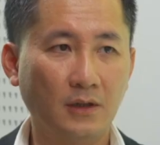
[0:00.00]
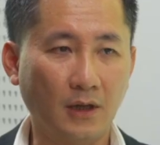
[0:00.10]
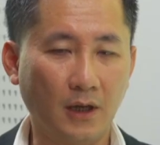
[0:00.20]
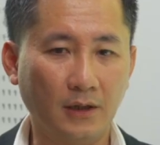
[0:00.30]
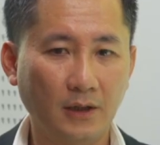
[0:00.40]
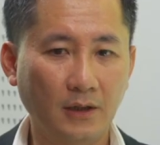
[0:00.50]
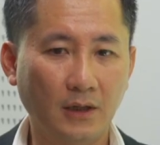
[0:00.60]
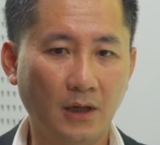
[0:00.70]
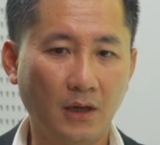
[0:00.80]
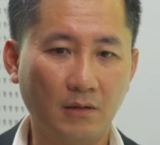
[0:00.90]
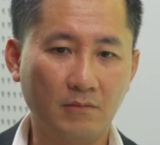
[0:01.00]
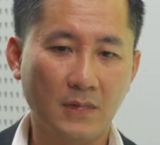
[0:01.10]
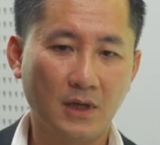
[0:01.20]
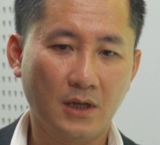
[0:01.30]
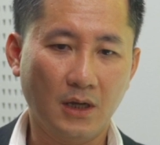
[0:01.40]
Đấy thì
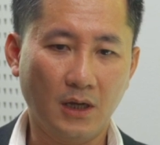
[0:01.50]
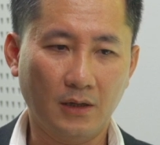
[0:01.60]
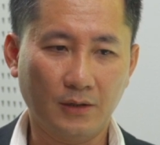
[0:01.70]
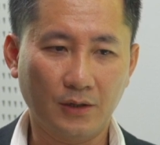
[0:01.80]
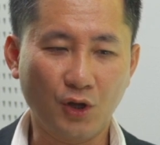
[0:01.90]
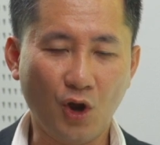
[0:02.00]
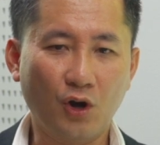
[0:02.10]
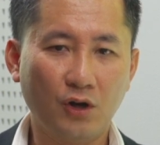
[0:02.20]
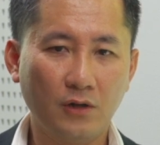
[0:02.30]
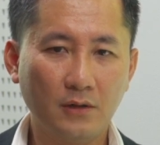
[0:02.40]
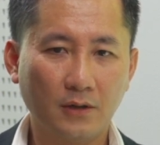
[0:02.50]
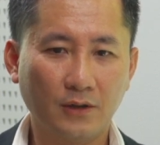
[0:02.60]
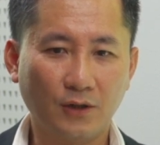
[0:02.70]
uh, đó